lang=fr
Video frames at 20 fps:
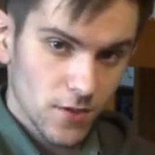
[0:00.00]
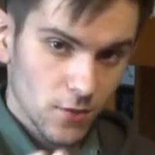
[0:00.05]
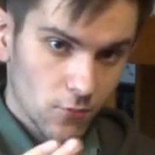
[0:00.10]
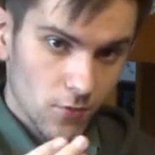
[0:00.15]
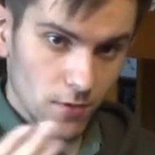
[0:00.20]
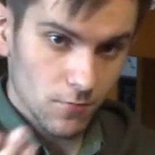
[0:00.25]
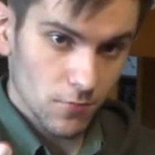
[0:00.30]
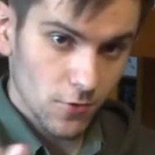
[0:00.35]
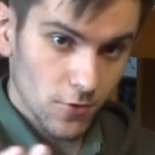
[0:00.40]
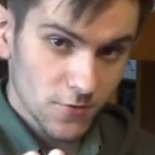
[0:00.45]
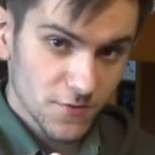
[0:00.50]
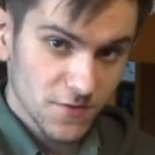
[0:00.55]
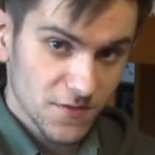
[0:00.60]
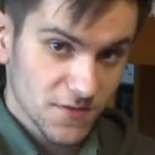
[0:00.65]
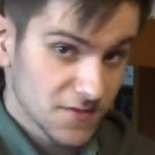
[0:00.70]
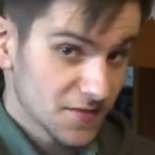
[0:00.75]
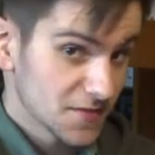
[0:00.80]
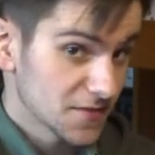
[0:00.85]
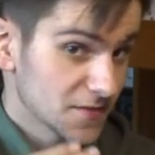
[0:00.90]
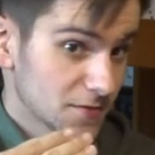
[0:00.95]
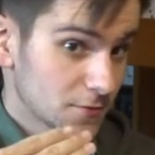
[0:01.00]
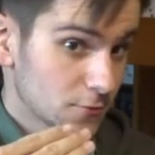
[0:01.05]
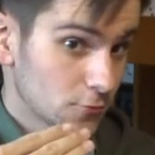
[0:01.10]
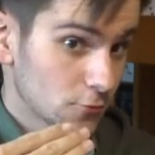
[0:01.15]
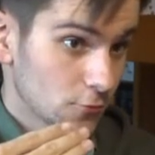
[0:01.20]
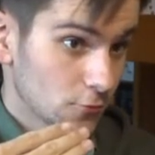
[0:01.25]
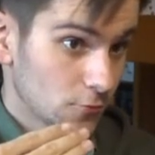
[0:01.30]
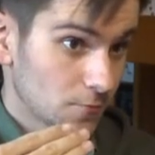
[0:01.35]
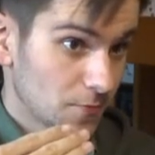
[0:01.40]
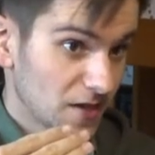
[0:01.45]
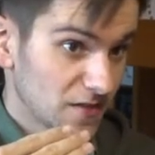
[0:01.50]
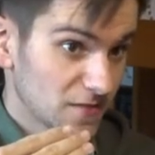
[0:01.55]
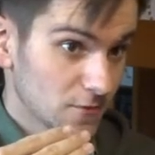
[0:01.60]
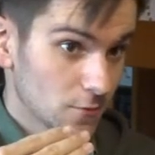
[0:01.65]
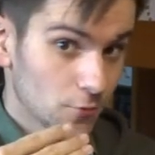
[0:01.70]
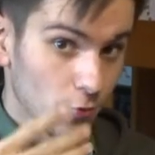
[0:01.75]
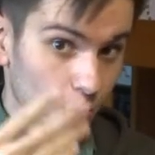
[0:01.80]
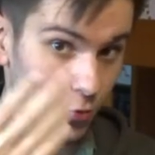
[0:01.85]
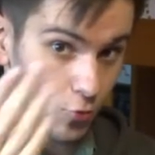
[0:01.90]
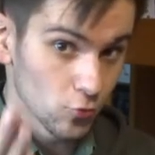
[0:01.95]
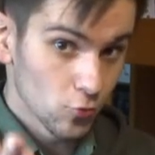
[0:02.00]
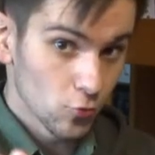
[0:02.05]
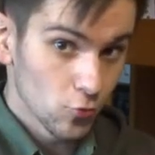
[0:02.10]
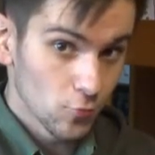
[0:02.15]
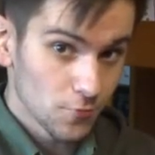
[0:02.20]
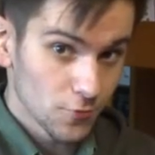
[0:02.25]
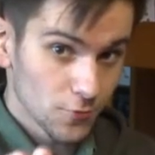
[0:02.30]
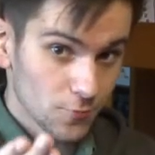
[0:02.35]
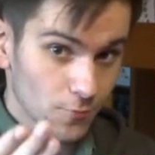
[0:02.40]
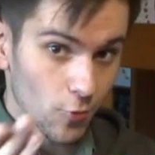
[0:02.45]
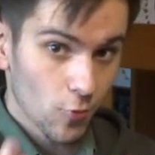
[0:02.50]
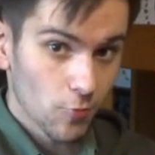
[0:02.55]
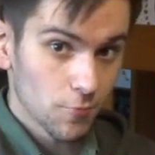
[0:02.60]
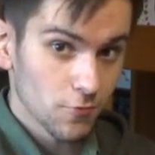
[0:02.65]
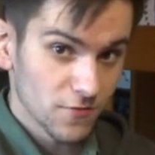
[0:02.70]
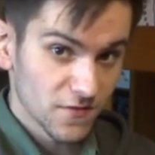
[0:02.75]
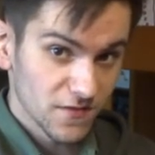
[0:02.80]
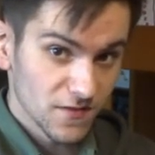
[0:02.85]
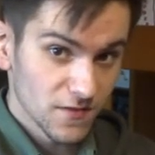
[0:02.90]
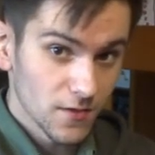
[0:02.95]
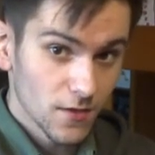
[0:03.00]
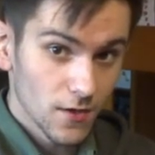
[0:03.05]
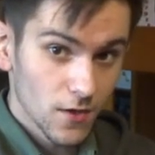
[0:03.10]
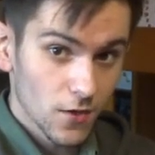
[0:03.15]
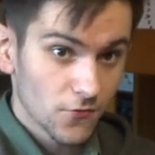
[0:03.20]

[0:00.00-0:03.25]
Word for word: la wallbox c'est ce que par exemple Renault peut te proposer,